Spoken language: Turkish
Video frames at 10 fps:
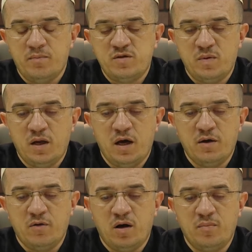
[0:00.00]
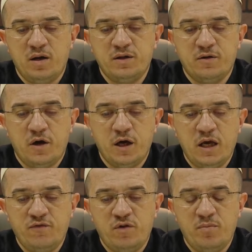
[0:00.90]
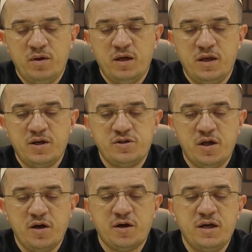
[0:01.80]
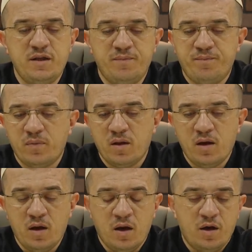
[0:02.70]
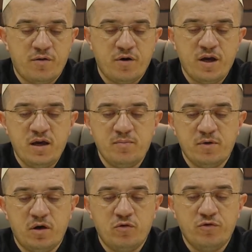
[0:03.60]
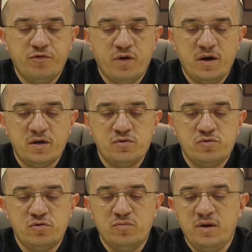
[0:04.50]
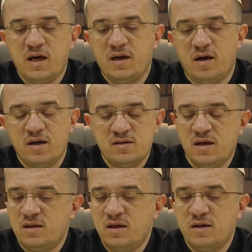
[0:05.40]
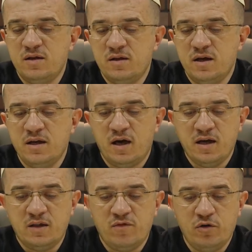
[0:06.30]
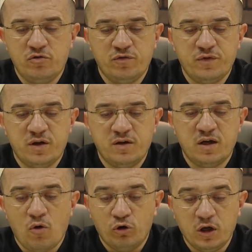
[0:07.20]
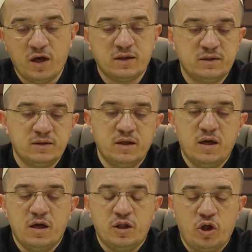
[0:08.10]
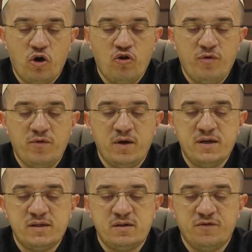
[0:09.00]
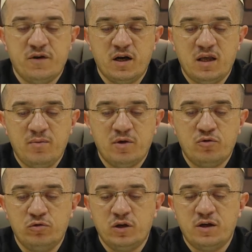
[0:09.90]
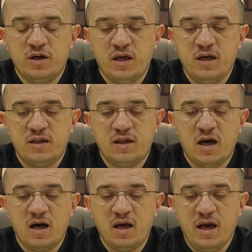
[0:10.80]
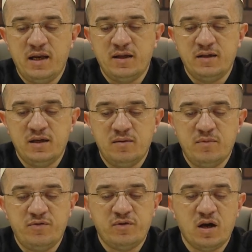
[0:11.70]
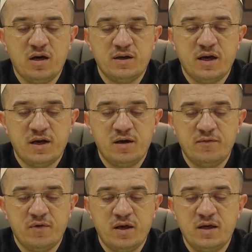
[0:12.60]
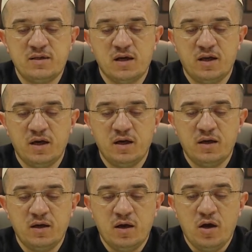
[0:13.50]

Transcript: Bismillahirrahmanirrahim ve bihi nesta'in. Rahim, Rauf ve Zülminen Hazretlerinin inayet ve lütuflarından olarak tövbe ve istiğfar gibi kullarına ihda eylediği miftahı kerem ve ihsana